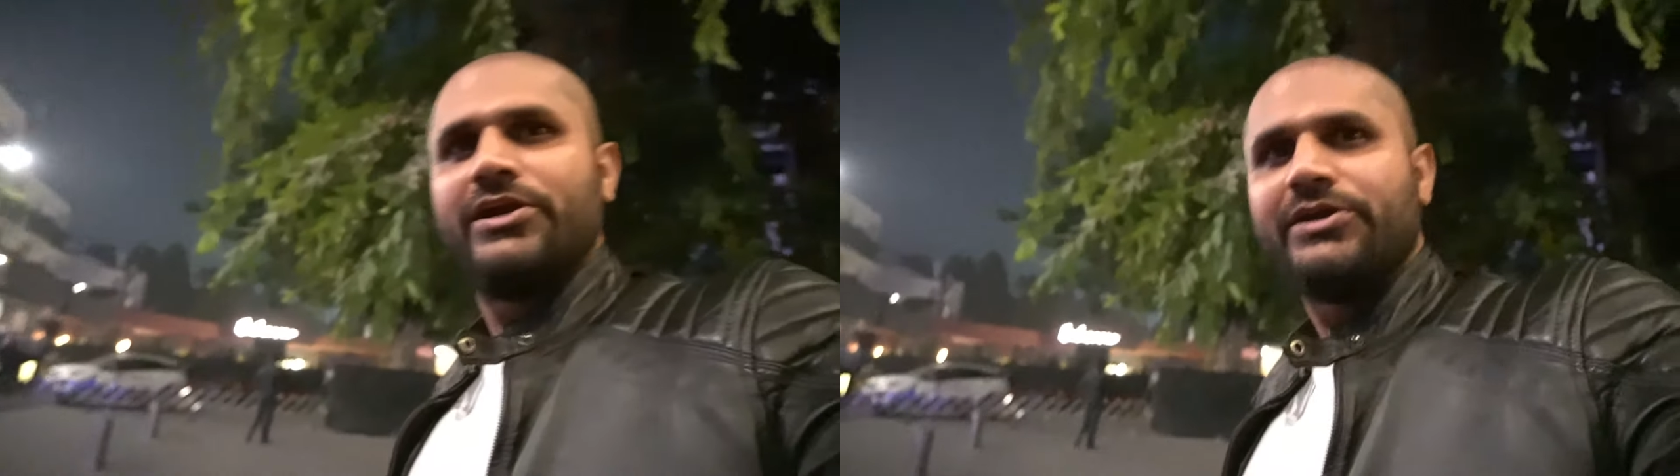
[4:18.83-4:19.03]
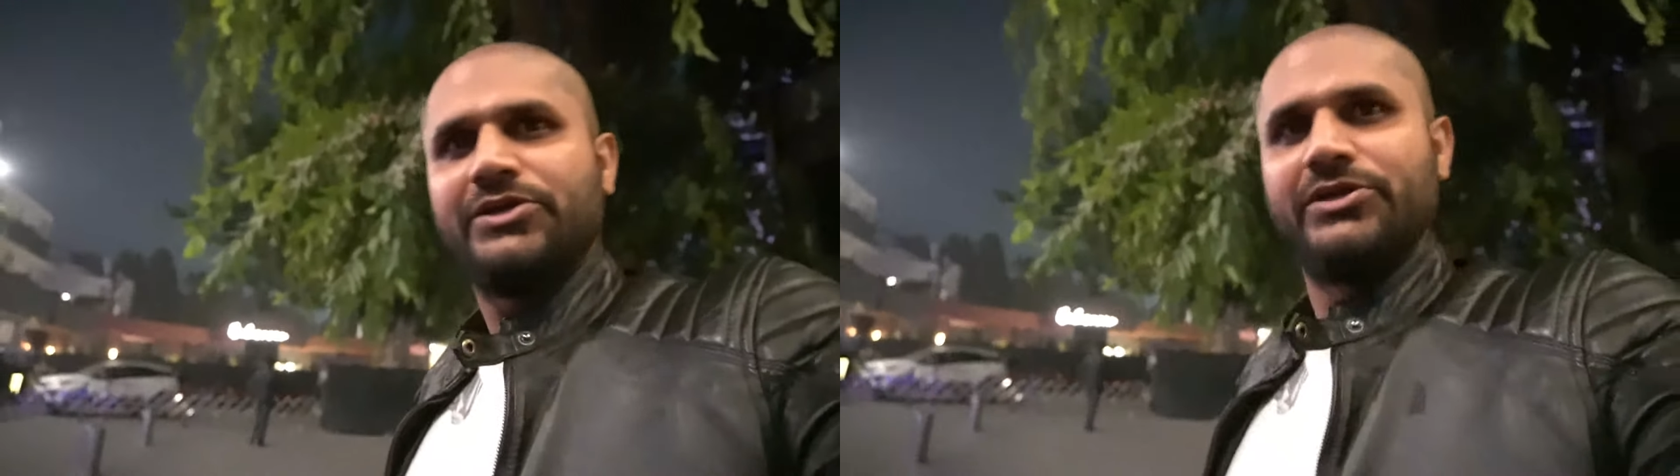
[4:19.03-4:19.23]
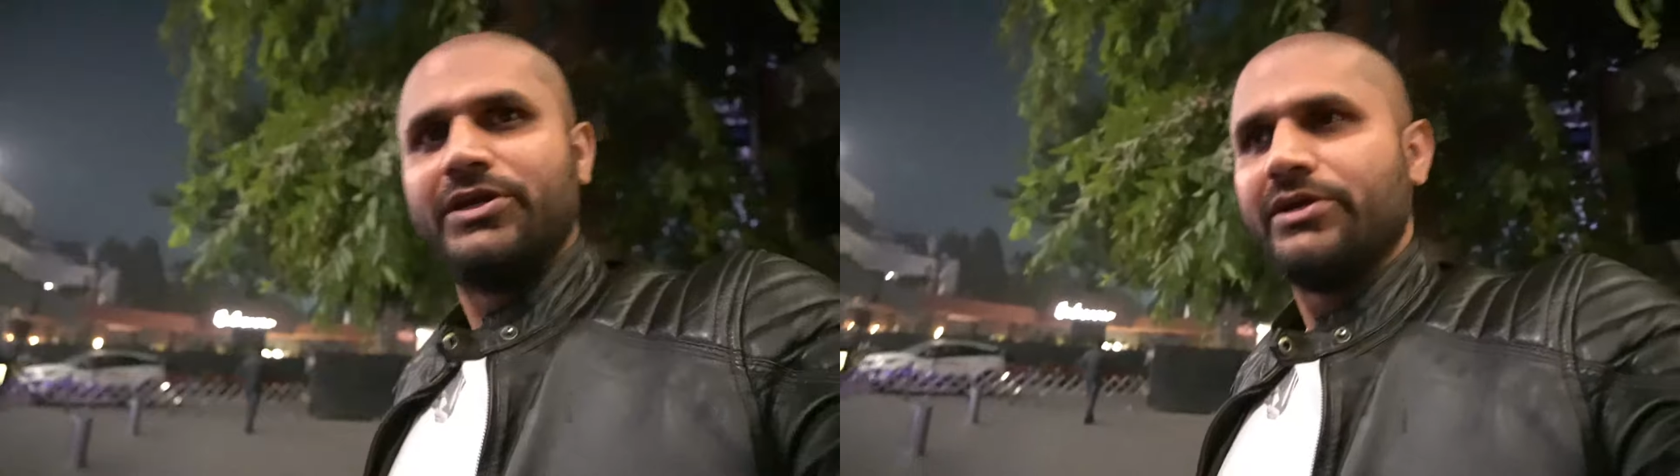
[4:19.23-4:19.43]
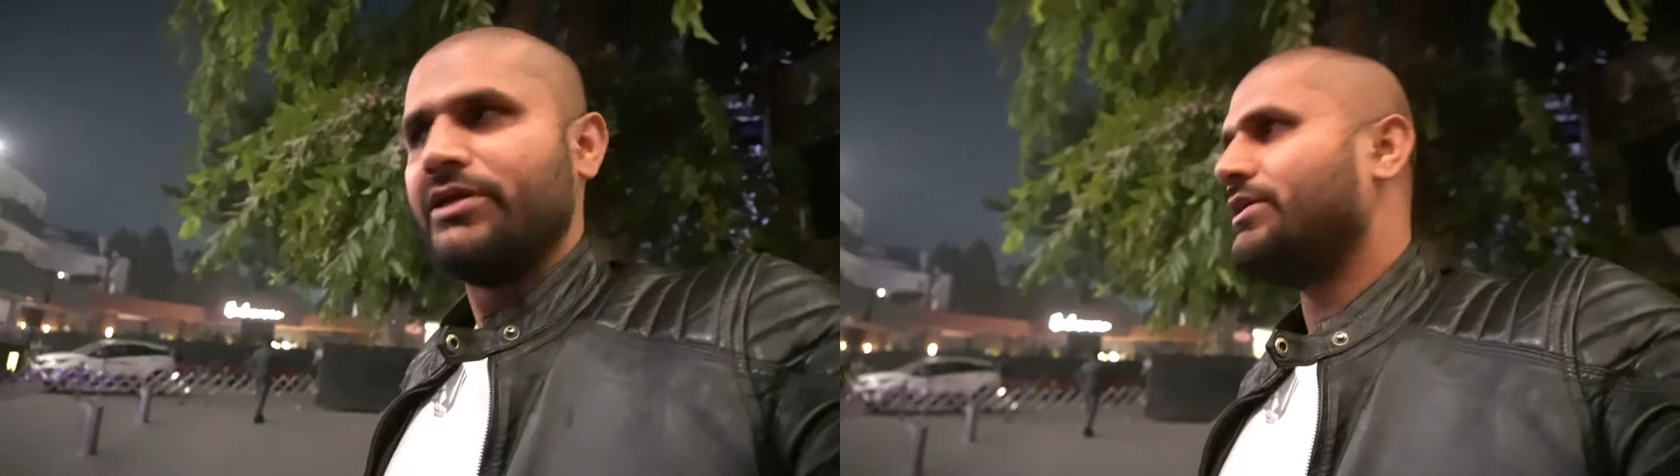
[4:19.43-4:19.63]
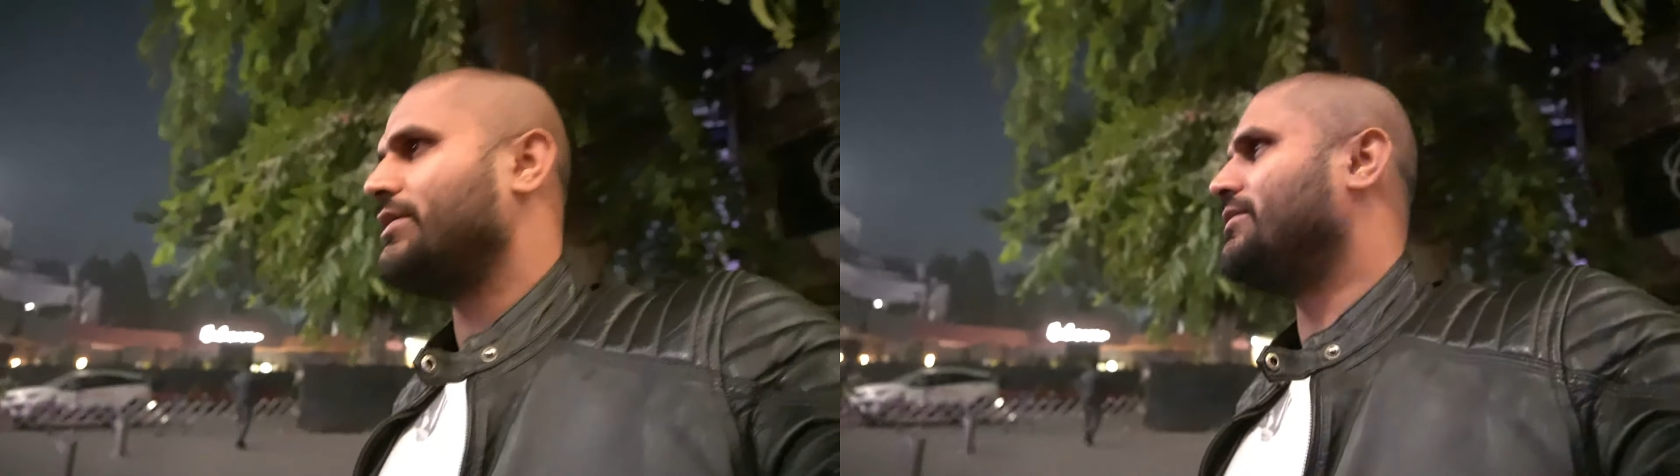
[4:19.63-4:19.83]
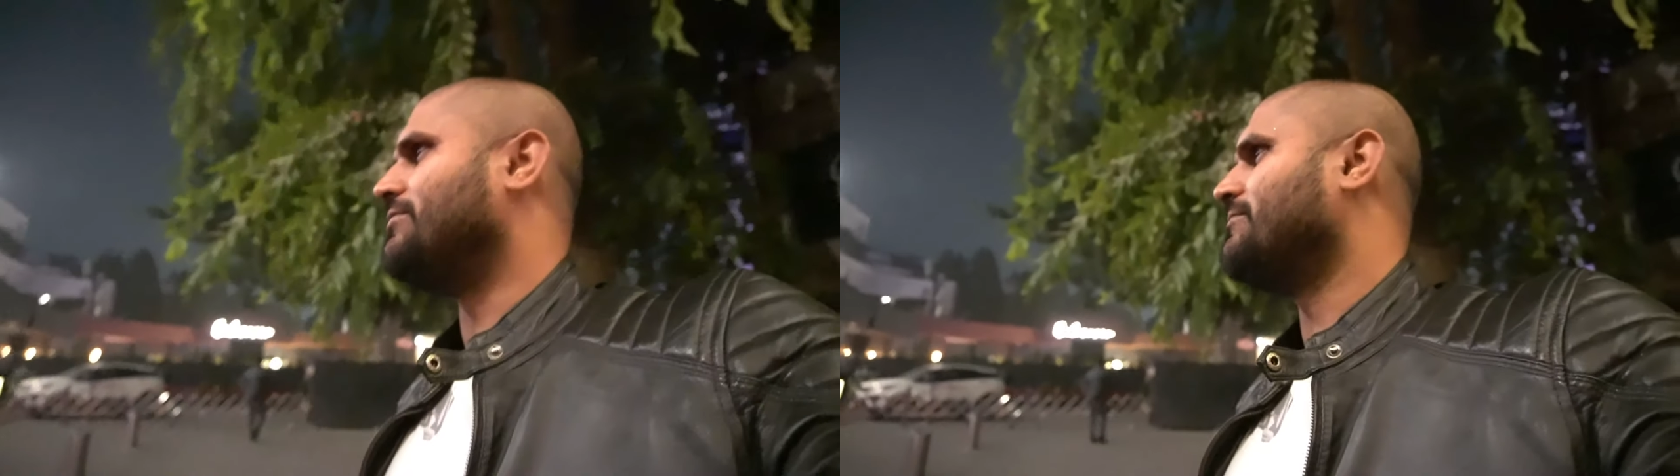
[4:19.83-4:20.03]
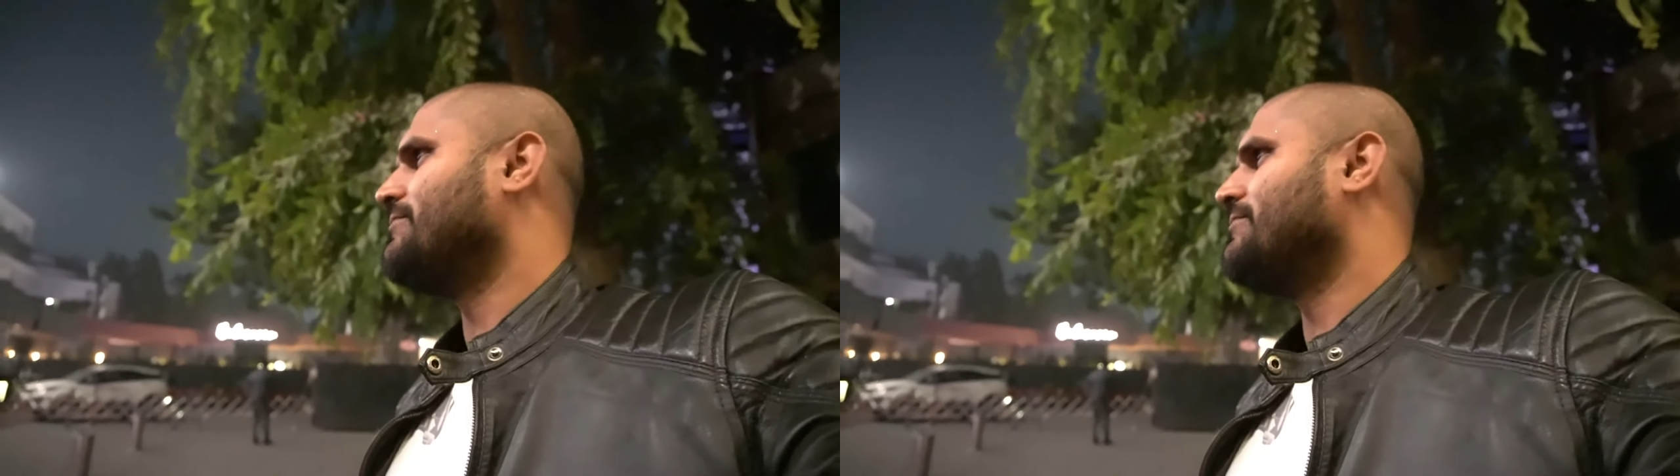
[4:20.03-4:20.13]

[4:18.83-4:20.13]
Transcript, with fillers: डिंग डिंग डिंग डिंग डिंग